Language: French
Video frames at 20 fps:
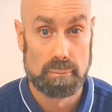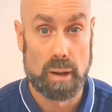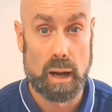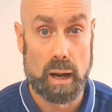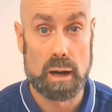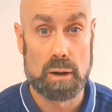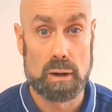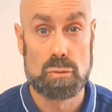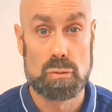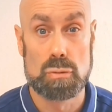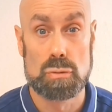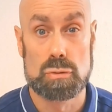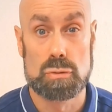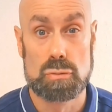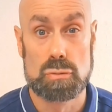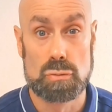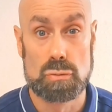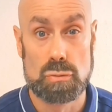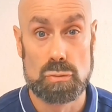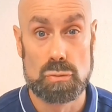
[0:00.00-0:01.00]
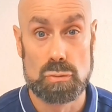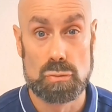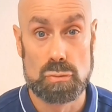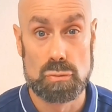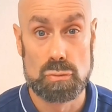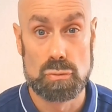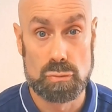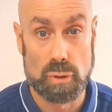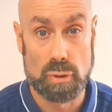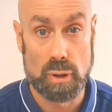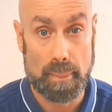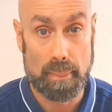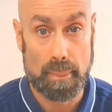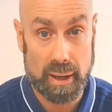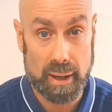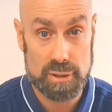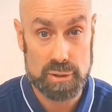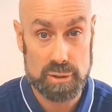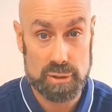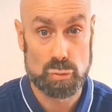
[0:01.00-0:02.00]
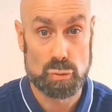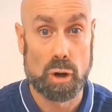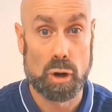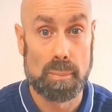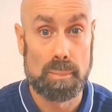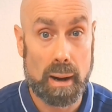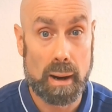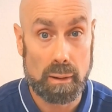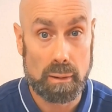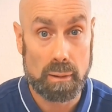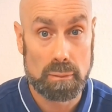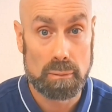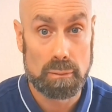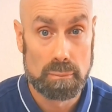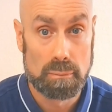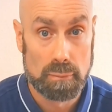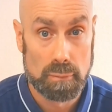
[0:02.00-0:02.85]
à cause de la pression de leurs parents,